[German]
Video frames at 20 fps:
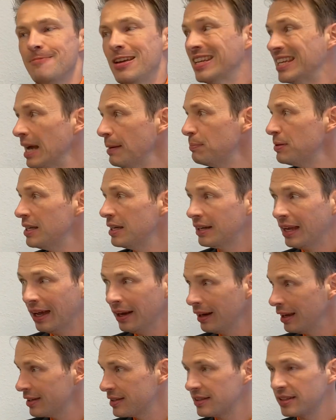Ich habe hier
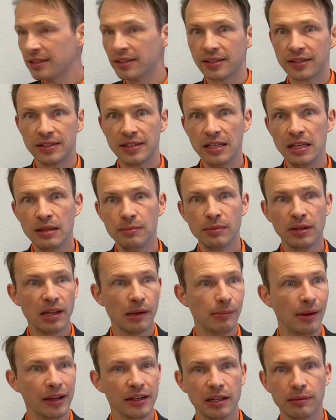dann, als ich dieses
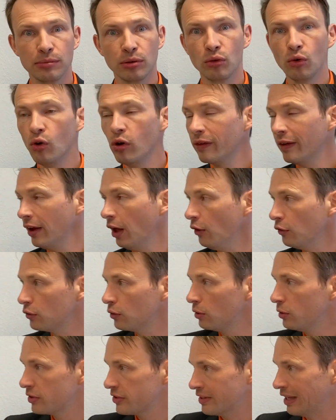C-Mitarbeiterbüro irgendwann
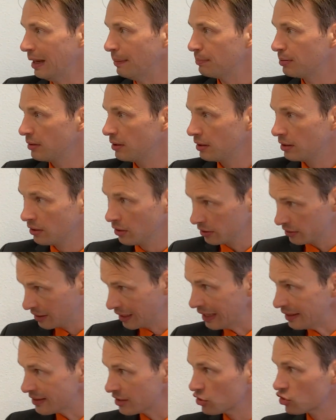aufgelöst habe, noch
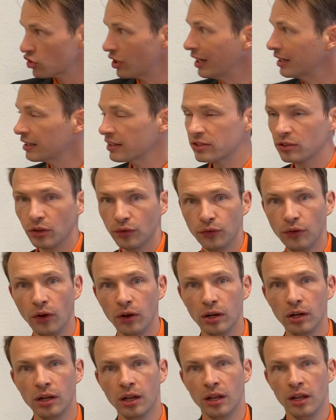den ganzen Schrank ist noch
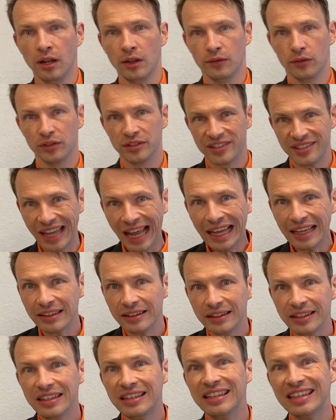voll von
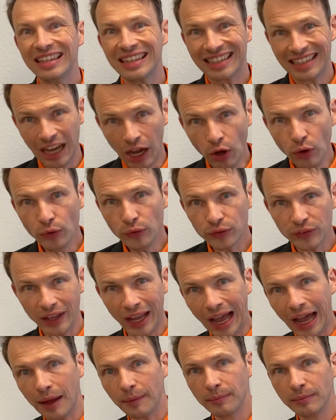Sachen, die die gekauft
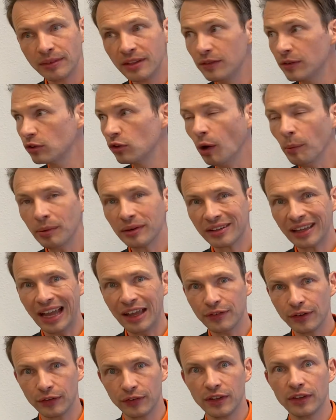haben, die wir doppelt,
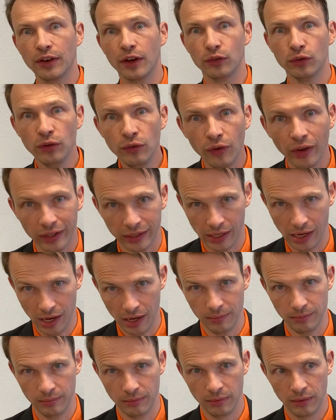dreifach, vierfach, fünffach hier
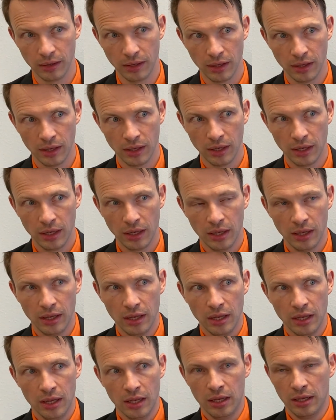haben.
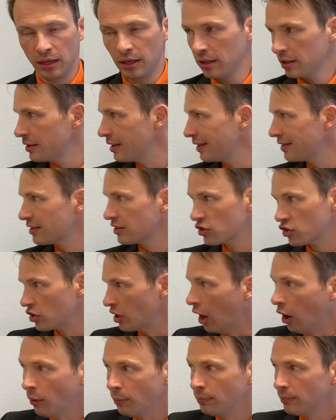Das sind
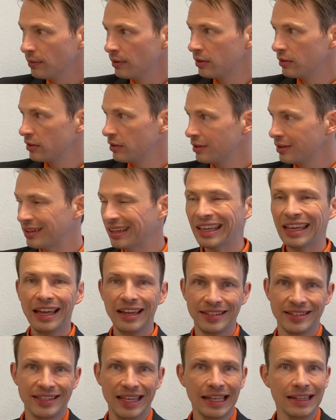
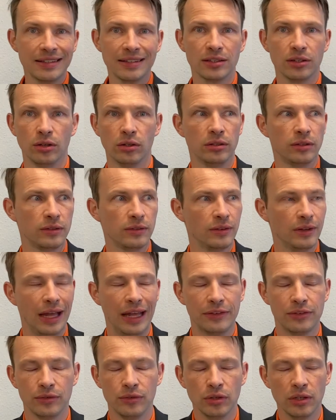Schraubendreher-Sets und
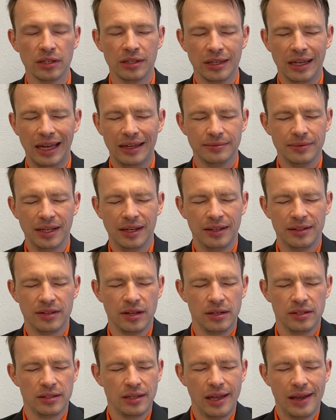also wirklich,
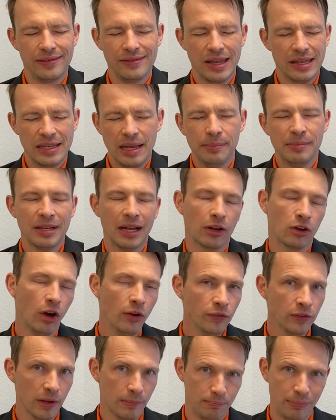ich habe mich an den
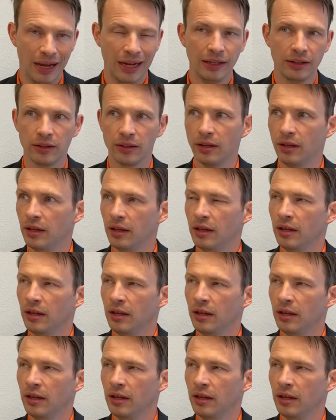Kopf gepackt.